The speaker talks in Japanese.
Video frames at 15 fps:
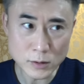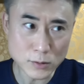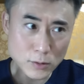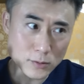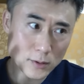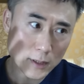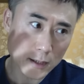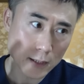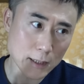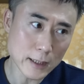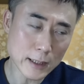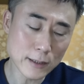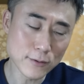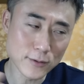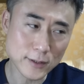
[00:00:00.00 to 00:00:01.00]
特に
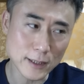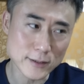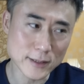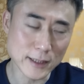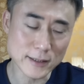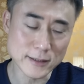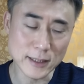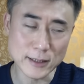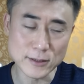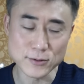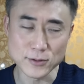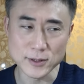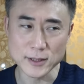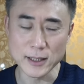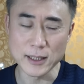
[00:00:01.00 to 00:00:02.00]
栄養をたくさん摂
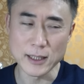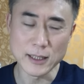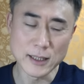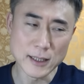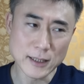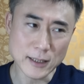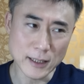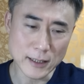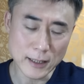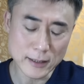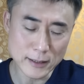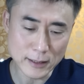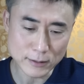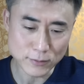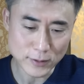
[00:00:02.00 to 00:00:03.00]
取して過
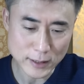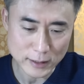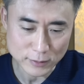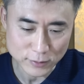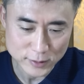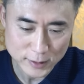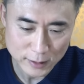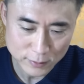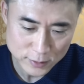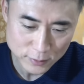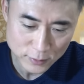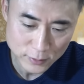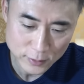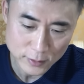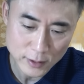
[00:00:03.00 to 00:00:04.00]
激なトレーニングしてる
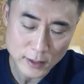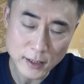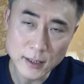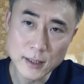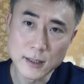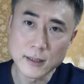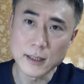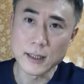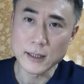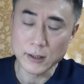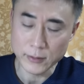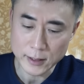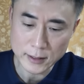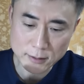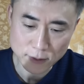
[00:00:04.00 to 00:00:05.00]
人なんか
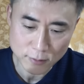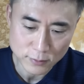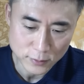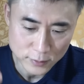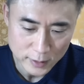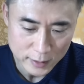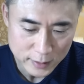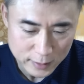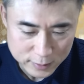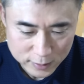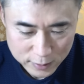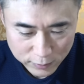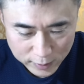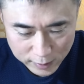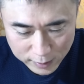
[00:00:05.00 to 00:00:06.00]
はねそういうことになりや
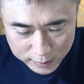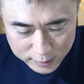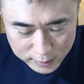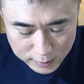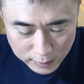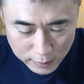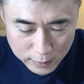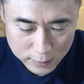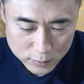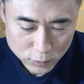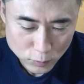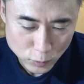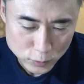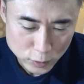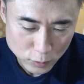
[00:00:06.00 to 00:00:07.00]
すいわけだし
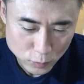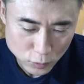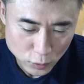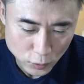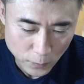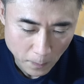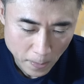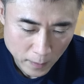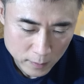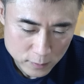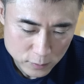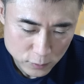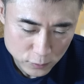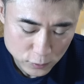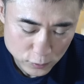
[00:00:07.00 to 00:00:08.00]
そもそも
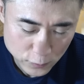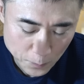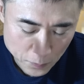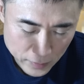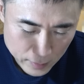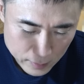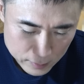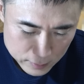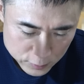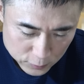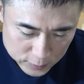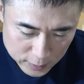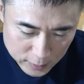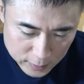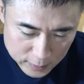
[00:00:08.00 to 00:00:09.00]
その女
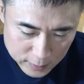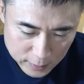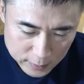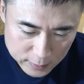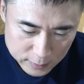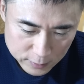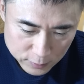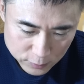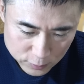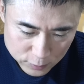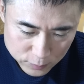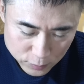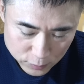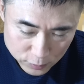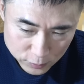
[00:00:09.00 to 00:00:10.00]
性化
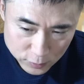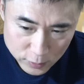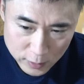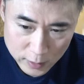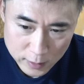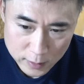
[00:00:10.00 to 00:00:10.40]
乳房を、